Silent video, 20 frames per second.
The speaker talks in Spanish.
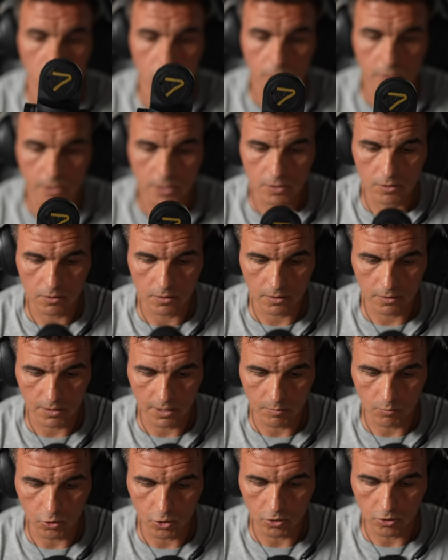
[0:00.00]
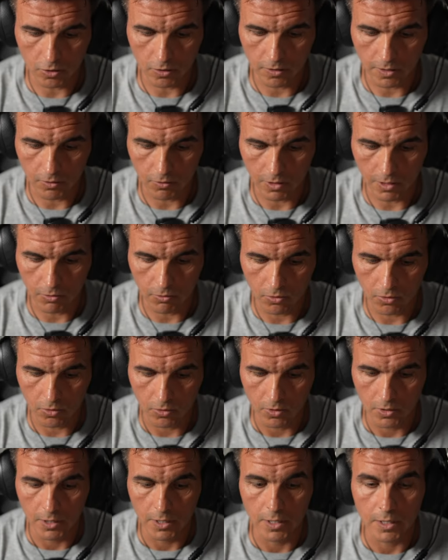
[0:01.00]
no me has dicho que estás monitorizando el audio.
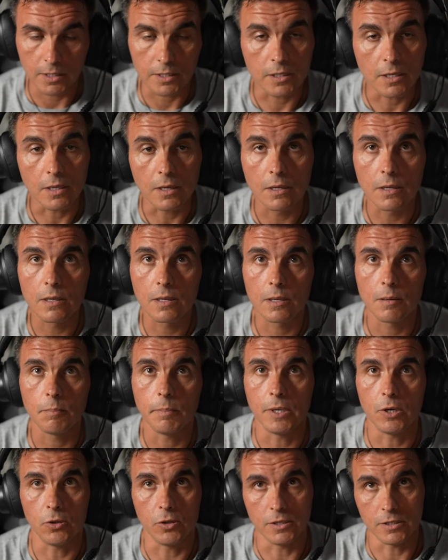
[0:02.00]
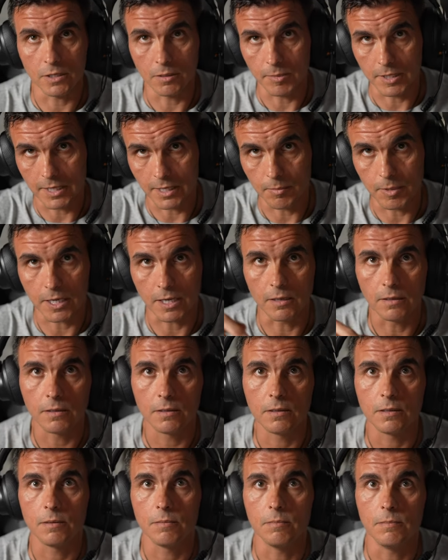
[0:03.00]
Sí, pero desde mi cámara,
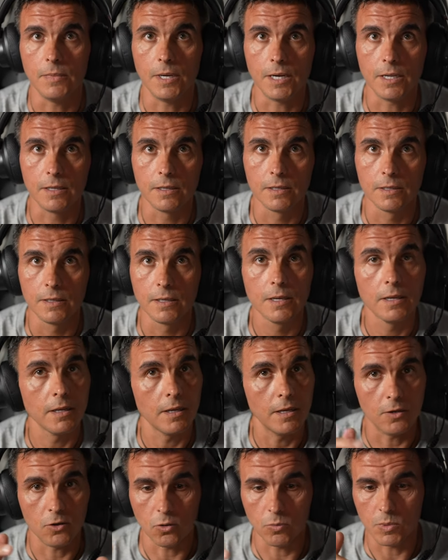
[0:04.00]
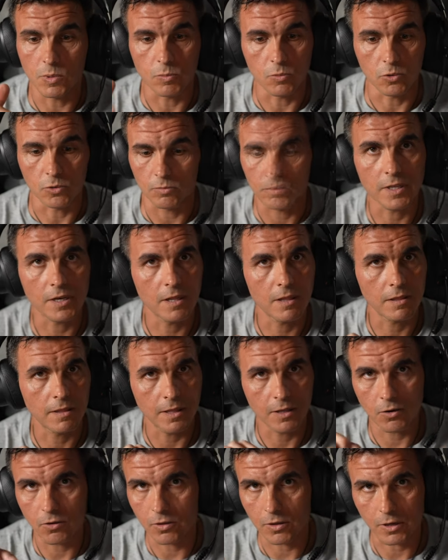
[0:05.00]
¿vale? Es lo mismo. Tiene
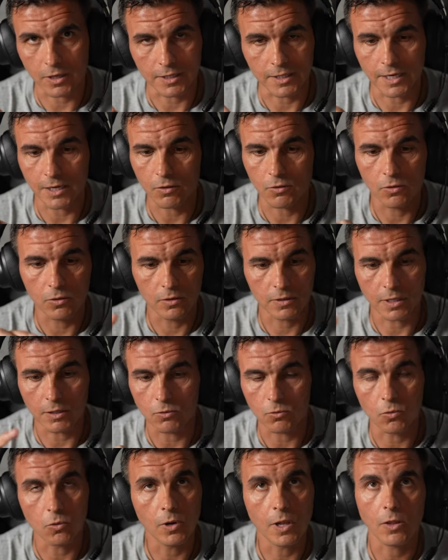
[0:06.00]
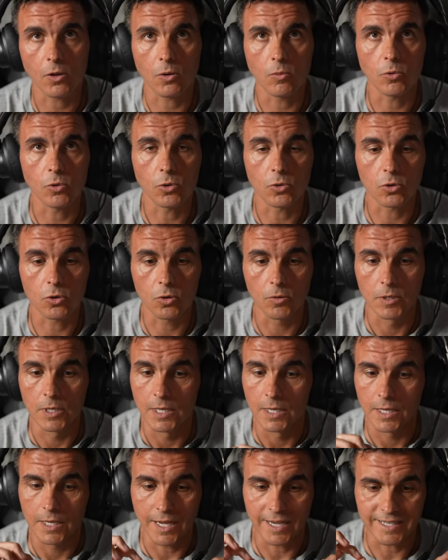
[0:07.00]
cero de retardo, tanto en un lado como en otro,
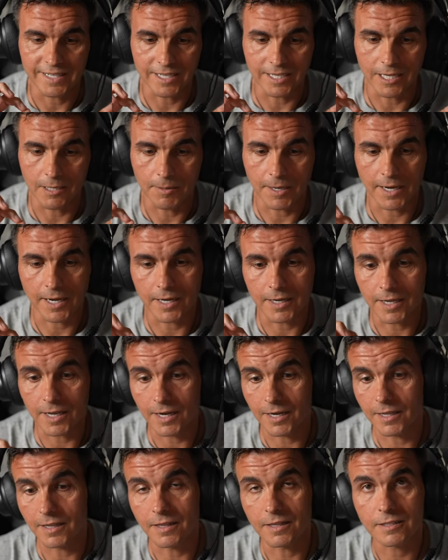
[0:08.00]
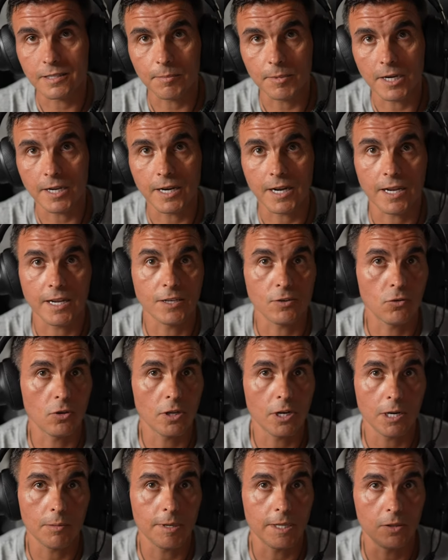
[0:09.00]
así que va genial. Y de esta manera estoy
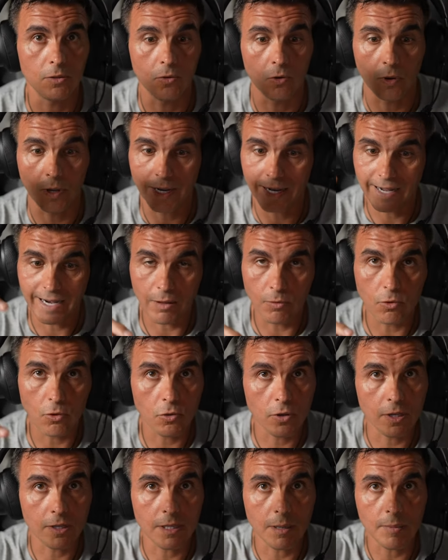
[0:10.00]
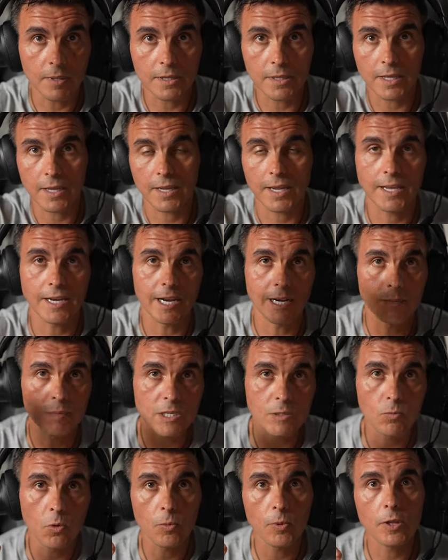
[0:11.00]
grabando el audio directamente en el
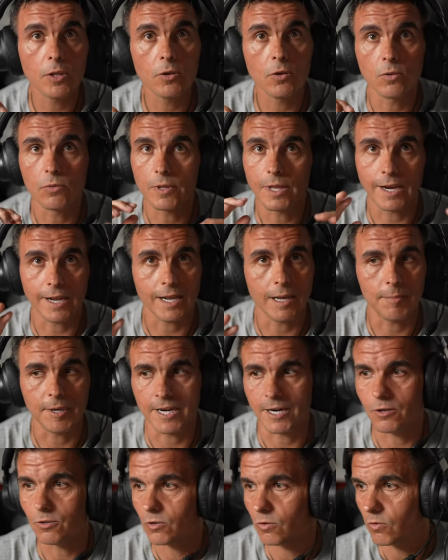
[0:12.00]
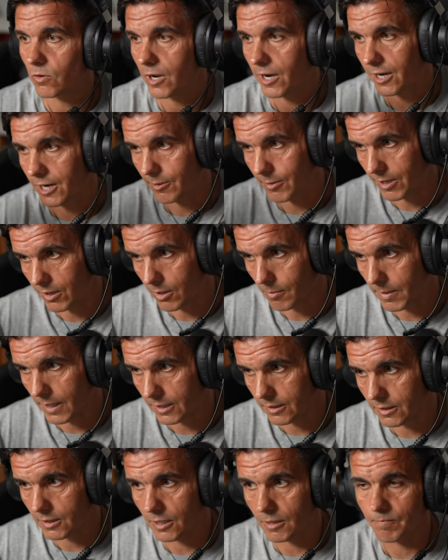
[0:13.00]
mismo vídeo de la cámara. No tengo que grabar la
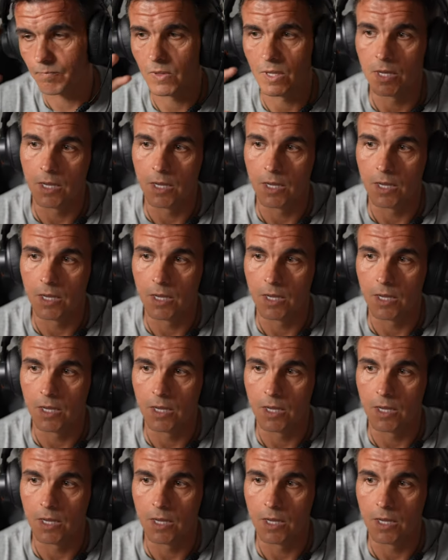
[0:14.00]
parte